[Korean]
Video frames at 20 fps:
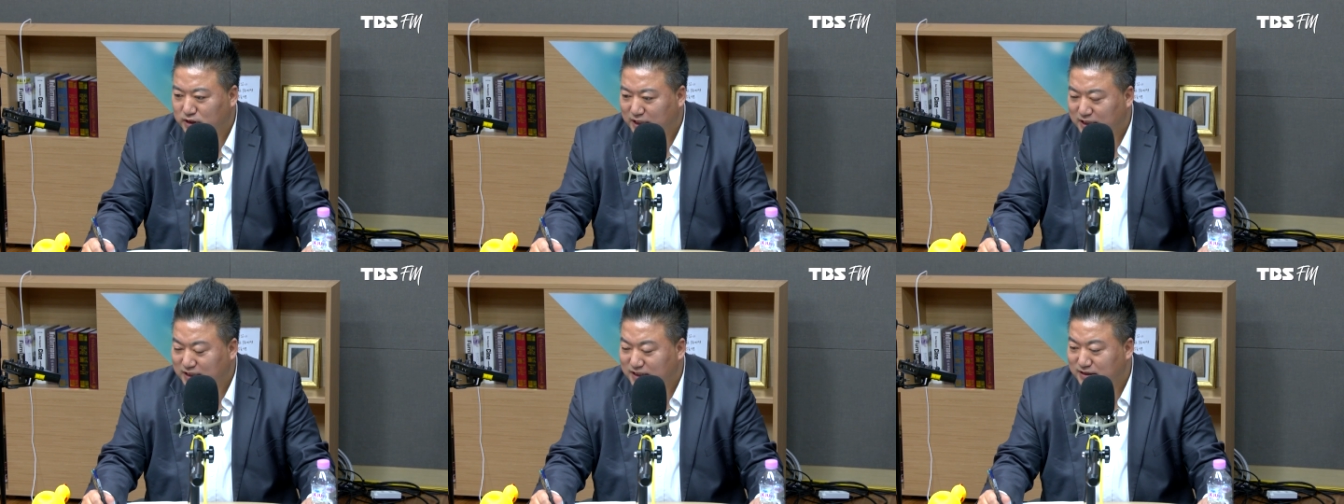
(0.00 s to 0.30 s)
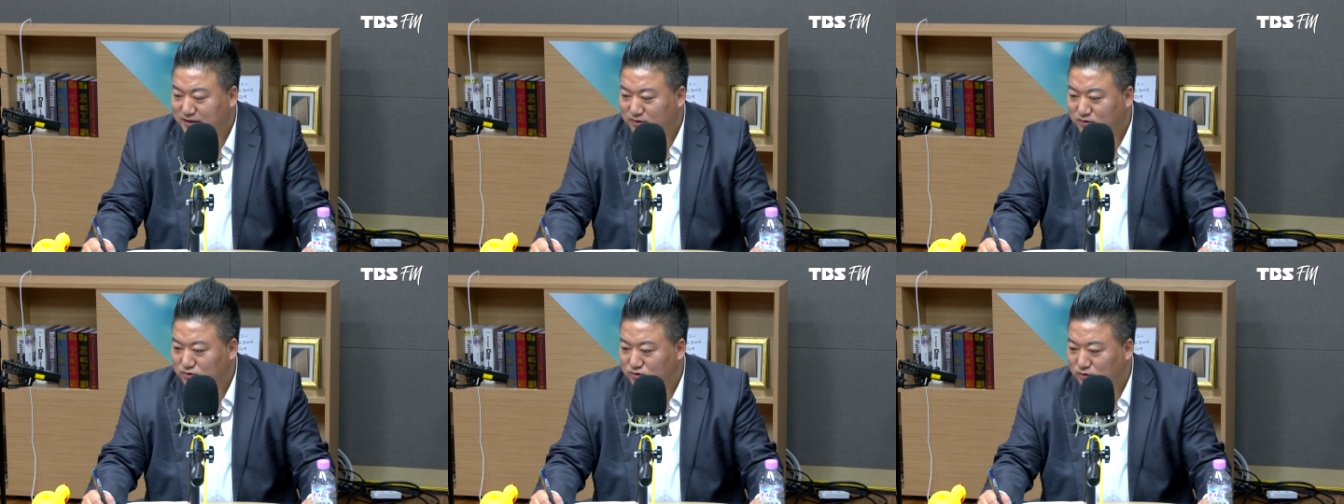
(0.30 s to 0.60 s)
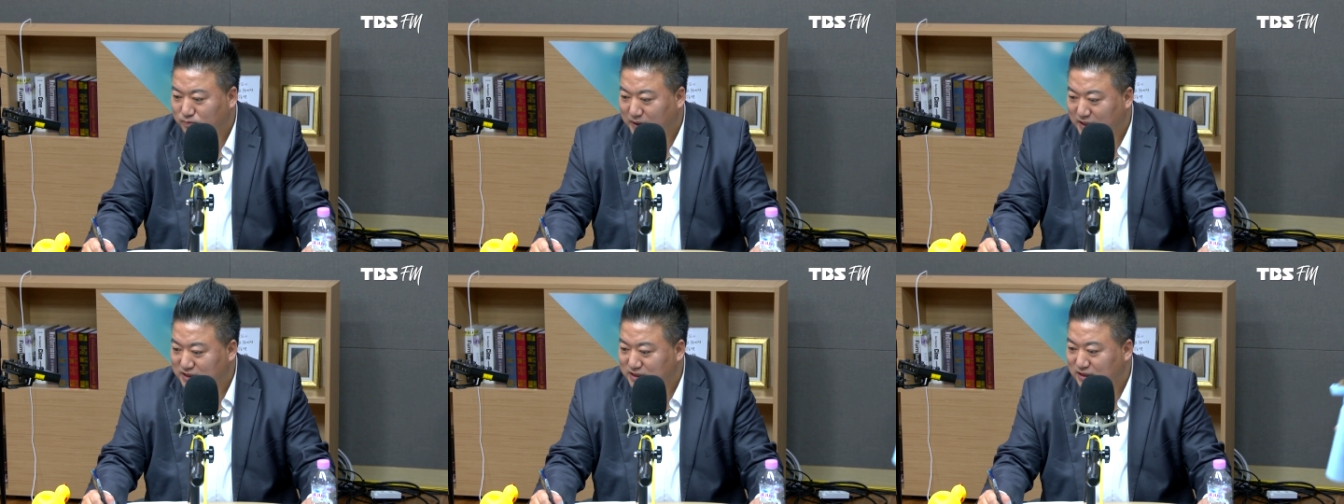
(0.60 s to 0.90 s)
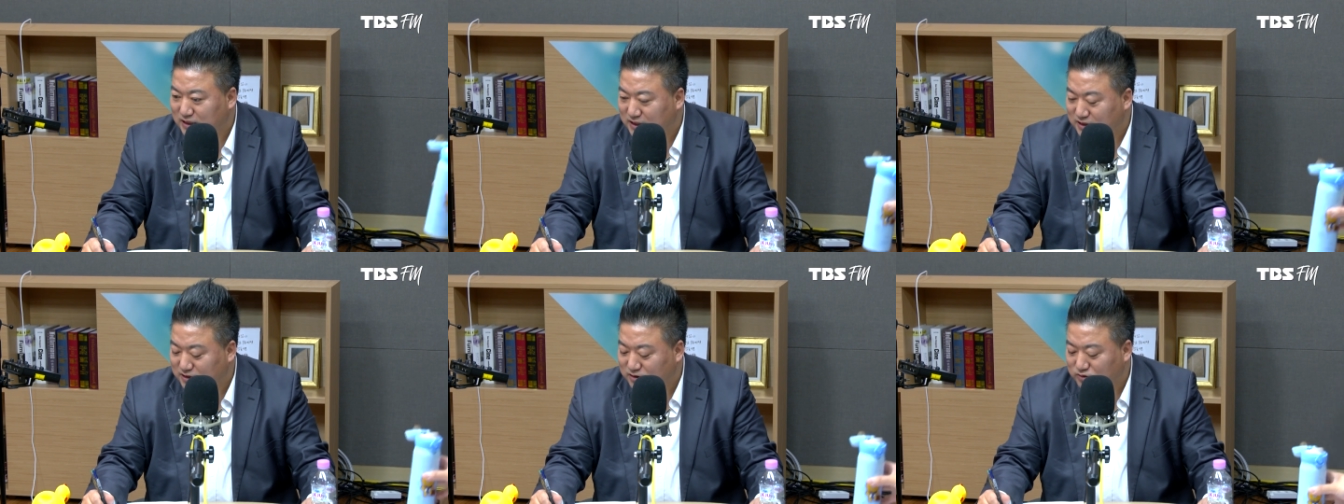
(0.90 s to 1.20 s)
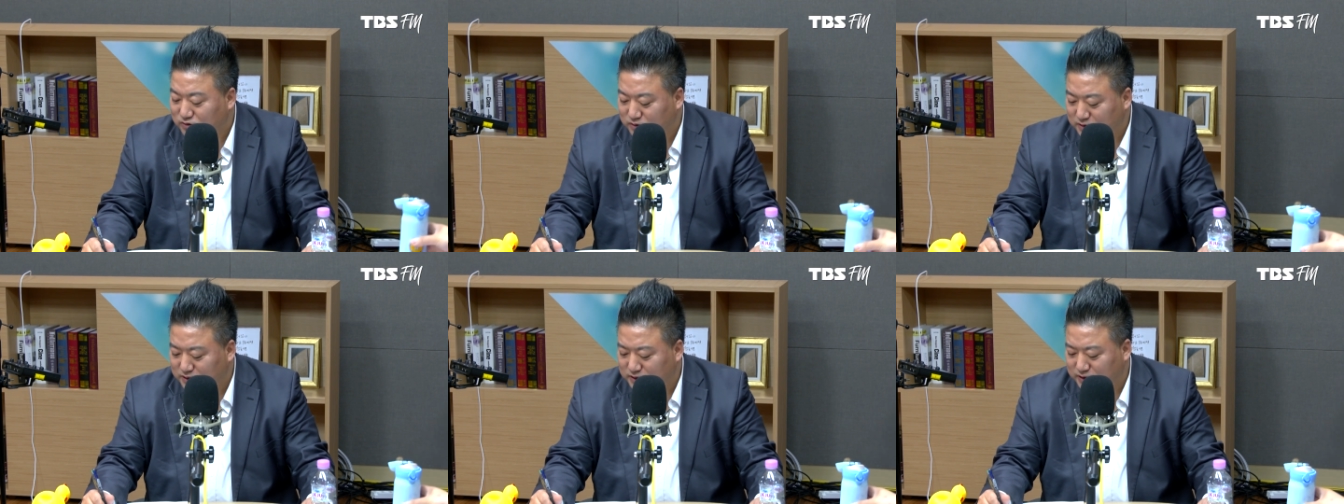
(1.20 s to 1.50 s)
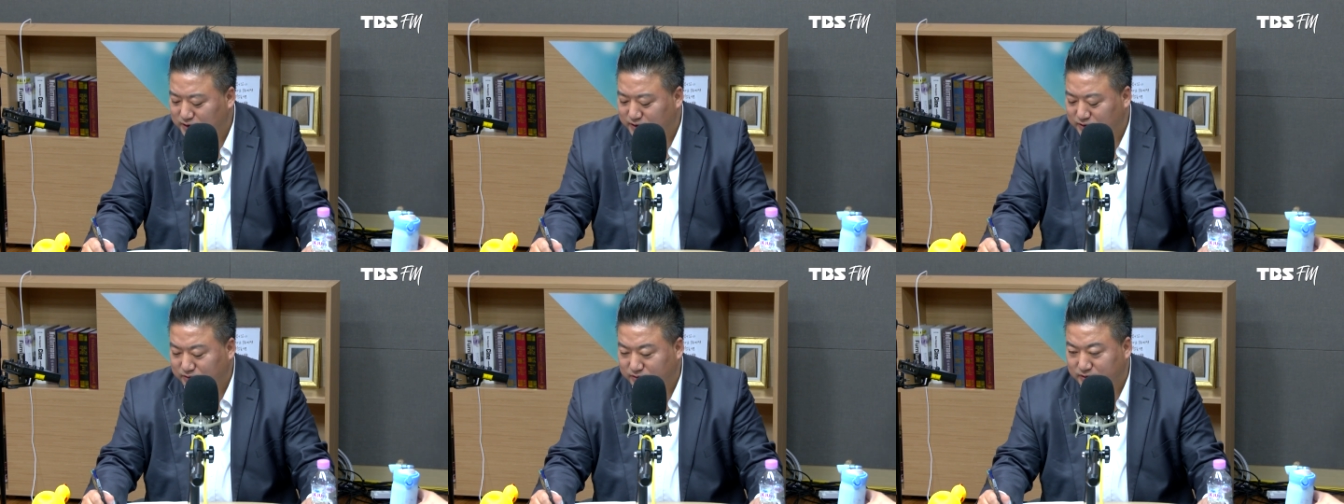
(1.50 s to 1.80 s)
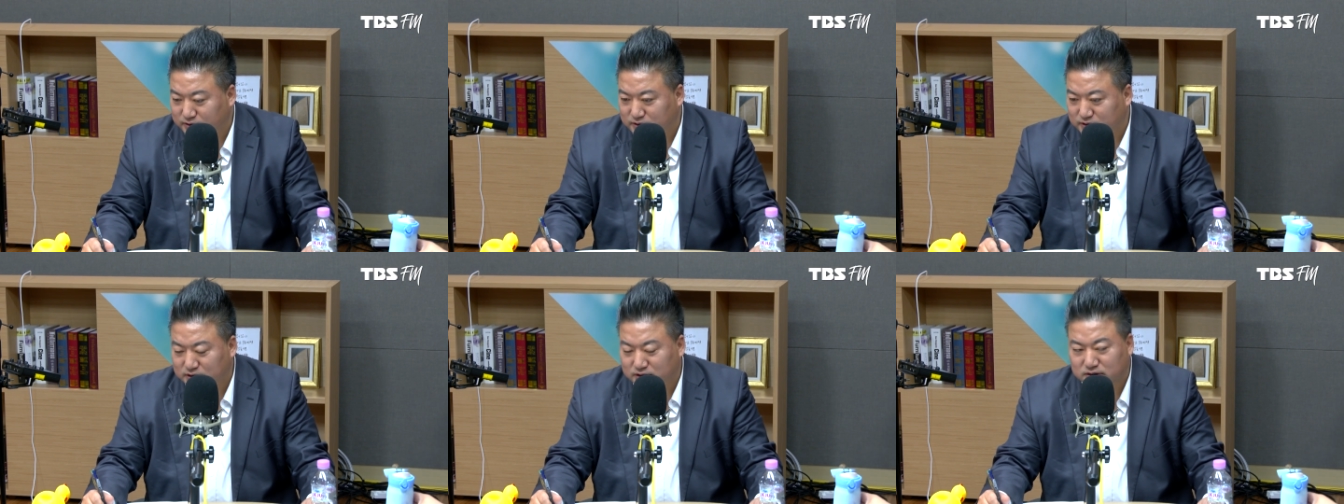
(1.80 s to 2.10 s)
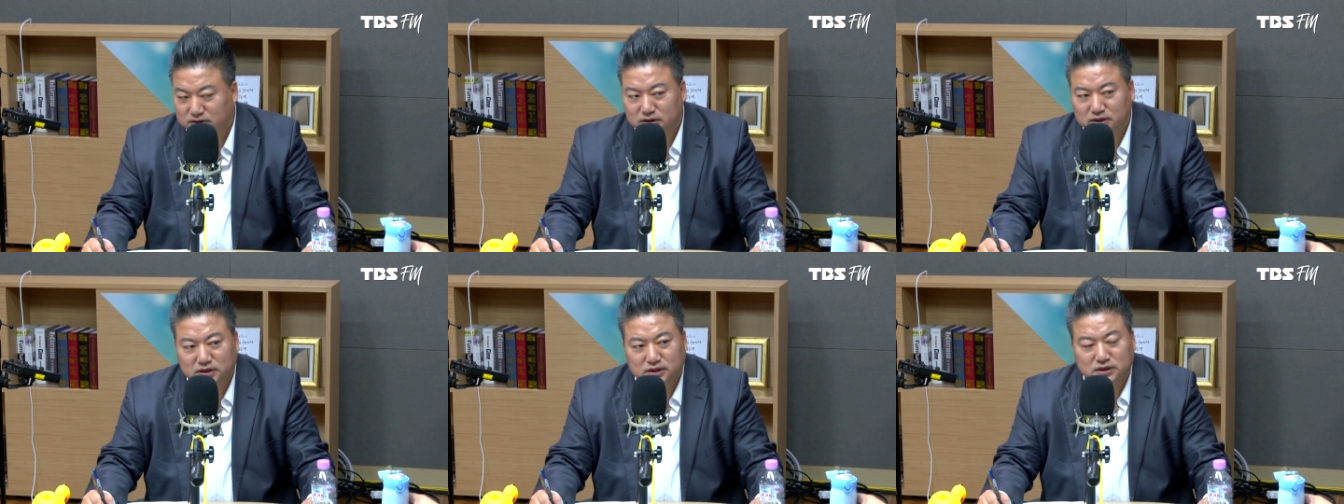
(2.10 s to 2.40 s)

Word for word: 확인하고 또 발사를 했을 수도 있는 일이고요. 그래서